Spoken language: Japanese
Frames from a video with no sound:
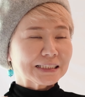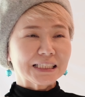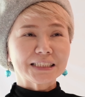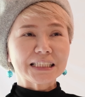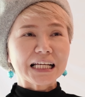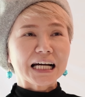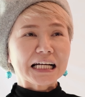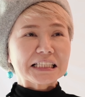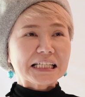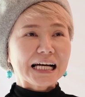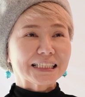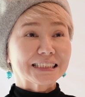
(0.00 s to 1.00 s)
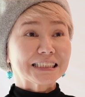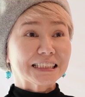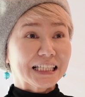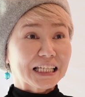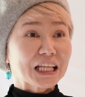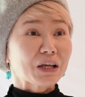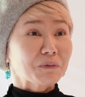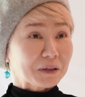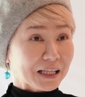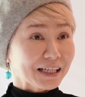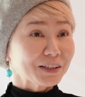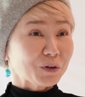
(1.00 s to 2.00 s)
全世界に発信できれ
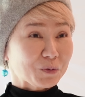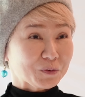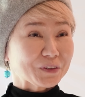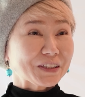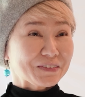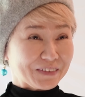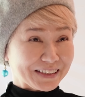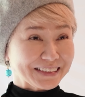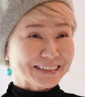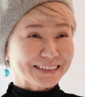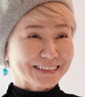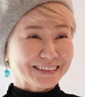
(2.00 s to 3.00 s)
ばなと思ってます。